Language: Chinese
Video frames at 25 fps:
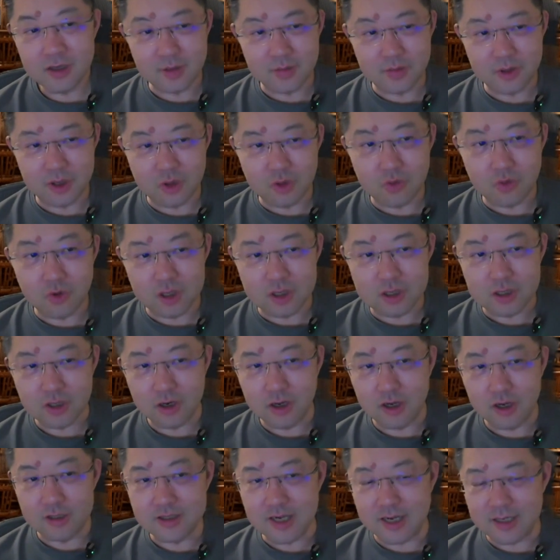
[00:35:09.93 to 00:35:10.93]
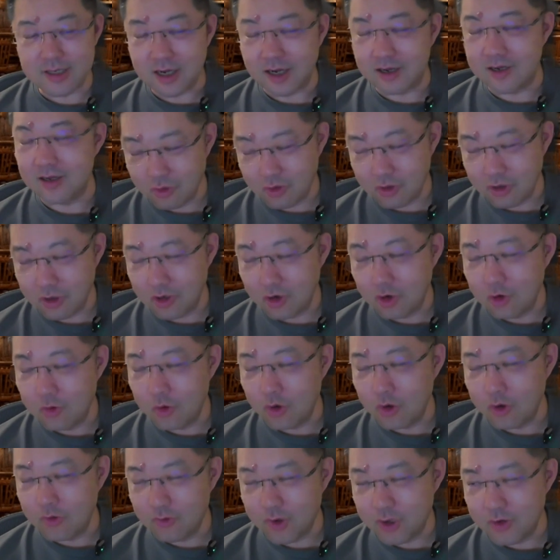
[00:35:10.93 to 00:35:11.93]
苹果销量下
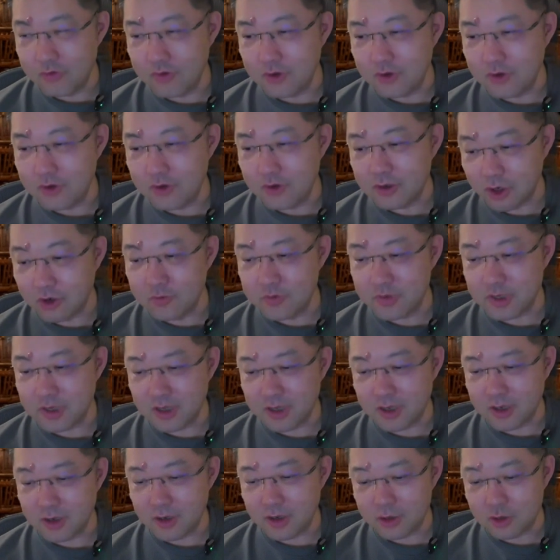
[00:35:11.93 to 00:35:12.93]
降，OPPO、vivo、小米、